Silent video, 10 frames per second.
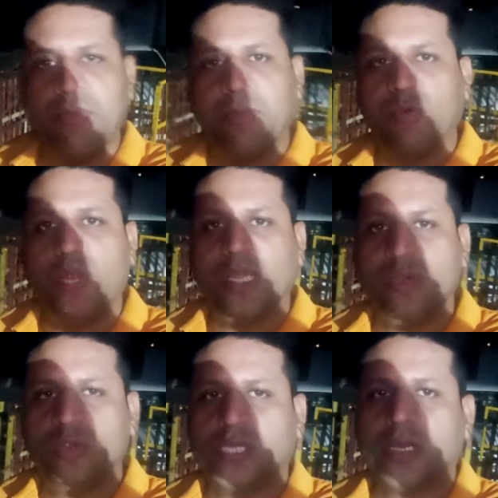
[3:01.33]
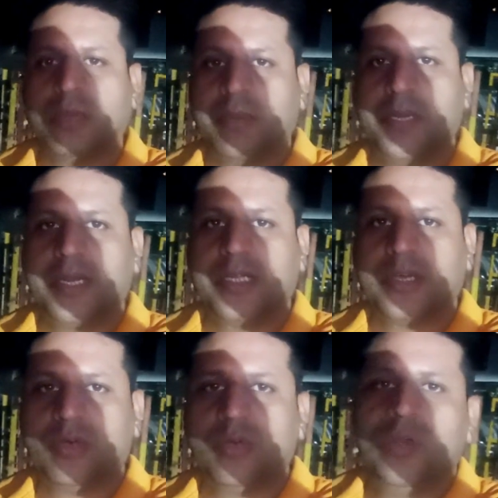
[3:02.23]
मैं पूरे हिंदुस्तान का भ्रमण करता
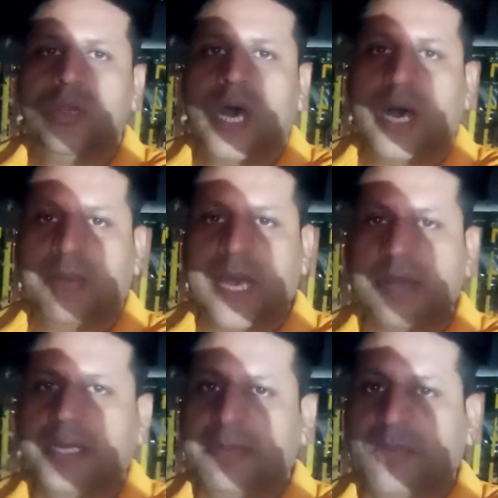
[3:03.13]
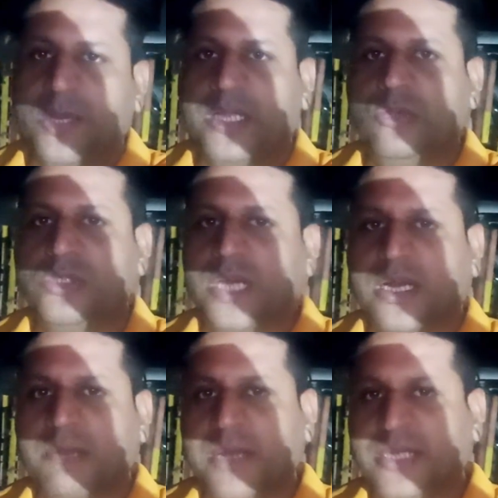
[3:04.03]
हूँ आप घर बैठे पूरे हिंदुस्तान
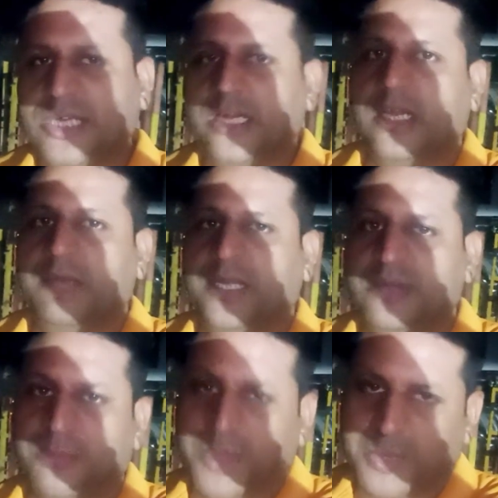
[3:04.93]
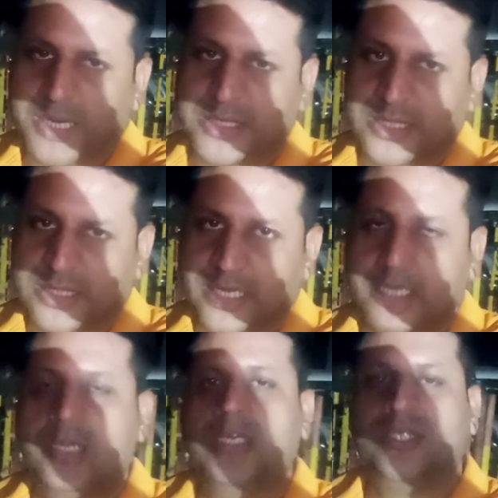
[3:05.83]
का मेरे चैनल के माध्यम से भ्रमण कर सकते हैं
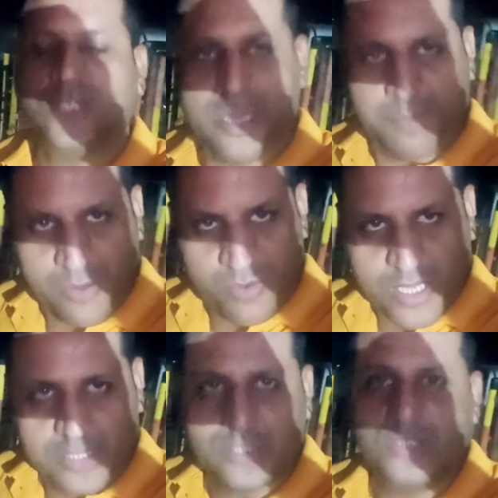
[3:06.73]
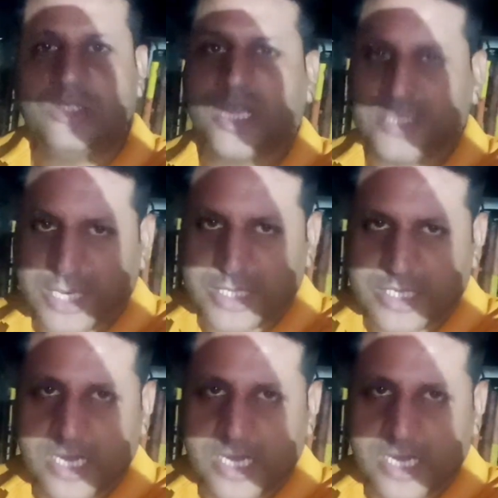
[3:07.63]
जय भैरुनाथ जय श्री कृष्णा